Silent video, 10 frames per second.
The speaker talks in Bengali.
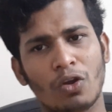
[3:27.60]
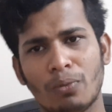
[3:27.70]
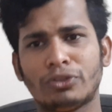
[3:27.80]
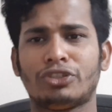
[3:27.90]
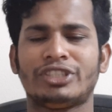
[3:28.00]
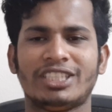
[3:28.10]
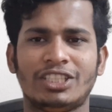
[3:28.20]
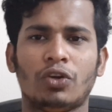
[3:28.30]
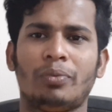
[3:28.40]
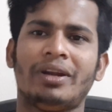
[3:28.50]
অবশ্যই
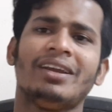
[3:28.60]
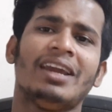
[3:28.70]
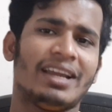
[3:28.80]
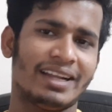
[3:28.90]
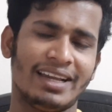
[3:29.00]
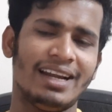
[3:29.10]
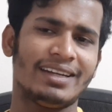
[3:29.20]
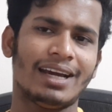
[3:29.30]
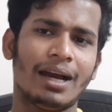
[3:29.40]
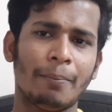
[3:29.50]
চেষ্টা করবেন
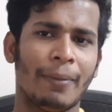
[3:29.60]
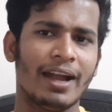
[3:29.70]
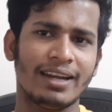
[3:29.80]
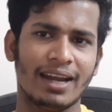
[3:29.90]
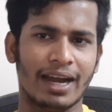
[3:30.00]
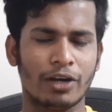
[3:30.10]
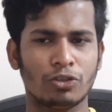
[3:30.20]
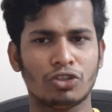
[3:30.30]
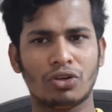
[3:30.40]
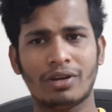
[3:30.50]
গ্রিলটা বাইরে লাগানোর
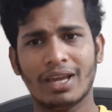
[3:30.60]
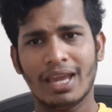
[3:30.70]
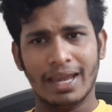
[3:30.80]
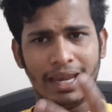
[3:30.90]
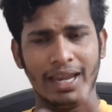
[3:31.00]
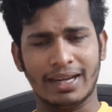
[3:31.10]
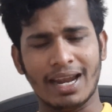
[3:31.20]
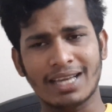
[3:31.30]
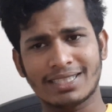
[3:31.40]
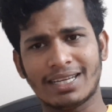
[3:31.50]
জন্য এই
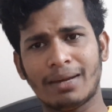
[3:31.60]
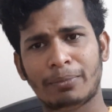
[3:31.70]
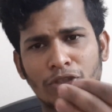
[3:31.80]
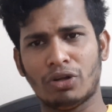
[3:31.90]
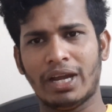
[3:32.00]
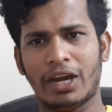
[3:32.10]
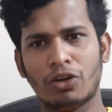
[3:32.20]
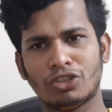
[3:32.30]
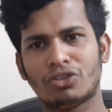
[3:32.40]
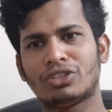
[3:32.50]
গ্লাসটা ভিতরে
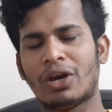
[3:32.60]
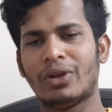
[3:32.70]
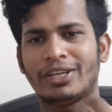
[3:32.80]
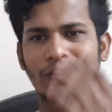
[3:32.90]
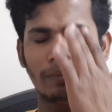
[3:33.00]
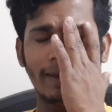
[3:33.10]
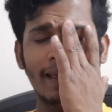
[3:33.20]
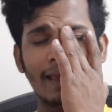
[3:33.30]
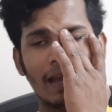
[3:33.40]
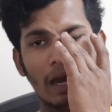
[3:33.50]
লাগানোর জন্য তাহলে কি হবে
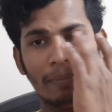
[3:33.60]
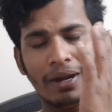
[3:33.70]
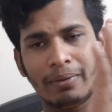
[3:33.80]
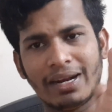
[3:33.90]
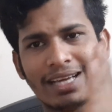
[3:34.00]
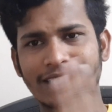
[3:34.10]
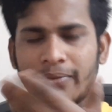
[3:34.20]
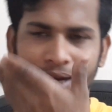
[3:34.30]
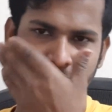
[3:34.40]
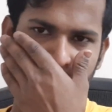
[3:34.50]
আপনার গ্লাসটা
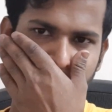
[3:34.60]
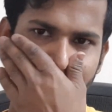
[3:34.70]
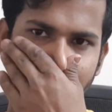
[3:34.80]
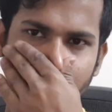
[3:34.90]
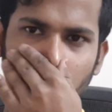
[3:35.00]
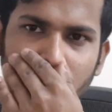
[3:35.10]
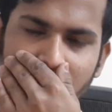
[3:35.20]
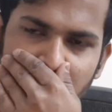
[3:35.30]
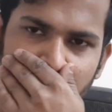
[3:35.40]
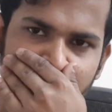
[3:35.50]
ভাঙতে পারবে না কেউ
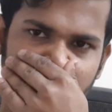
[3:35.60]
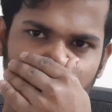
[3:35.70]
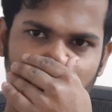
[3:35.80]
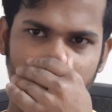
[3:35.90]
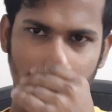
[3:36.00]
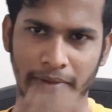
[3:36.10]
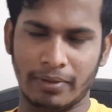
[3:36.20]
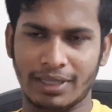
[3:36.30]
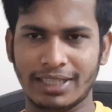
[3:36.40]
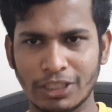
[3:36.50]
ডিল মারে কেউ ভাঙতে
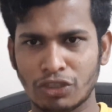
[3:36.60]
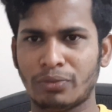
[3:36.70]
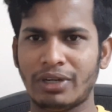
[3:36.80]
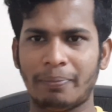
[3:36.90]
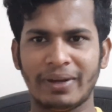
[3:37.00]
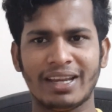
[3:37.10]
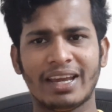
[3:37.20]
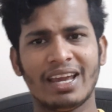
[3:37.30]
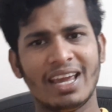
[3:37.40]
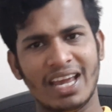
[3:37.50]
পারবে না তাই জন্য বলি আপনি
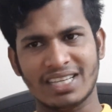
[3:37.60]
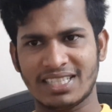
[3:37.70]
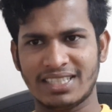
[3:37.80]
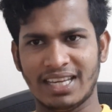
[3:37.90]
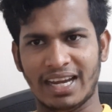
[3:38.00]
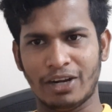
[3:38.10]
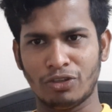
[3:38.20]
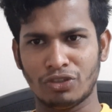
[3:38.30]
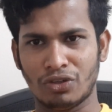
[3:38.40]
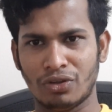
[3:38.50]
অ্যাসেস দিয়ে
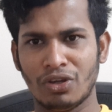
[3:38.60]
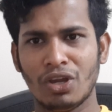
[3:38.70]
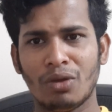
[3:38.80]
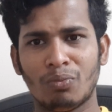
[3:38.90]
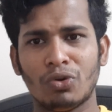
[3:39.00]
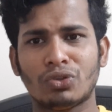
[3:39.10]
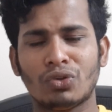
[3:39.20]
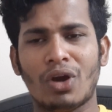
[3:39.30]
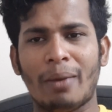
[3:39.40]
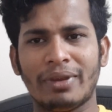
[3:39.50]
লাগানোর জন্য মূলত
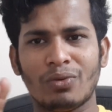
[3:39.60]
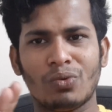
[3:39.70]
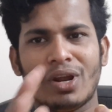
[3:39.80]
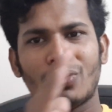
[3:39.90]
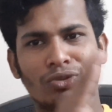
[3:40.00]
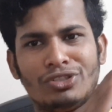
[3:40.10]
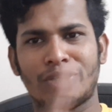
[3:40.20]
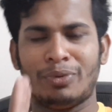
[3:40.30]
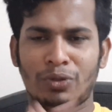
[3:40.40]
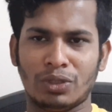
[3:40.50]
আমি ওনার
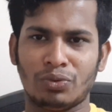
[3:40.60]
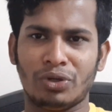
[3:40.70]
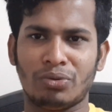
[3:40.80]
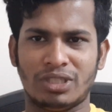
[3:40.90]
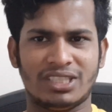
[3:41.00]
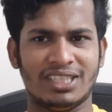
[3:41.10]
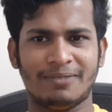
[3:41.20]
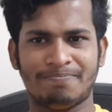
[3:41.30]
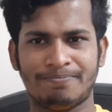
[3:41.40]
উদ্দেশ্যে ভিডিওটা তৈরি করতেছি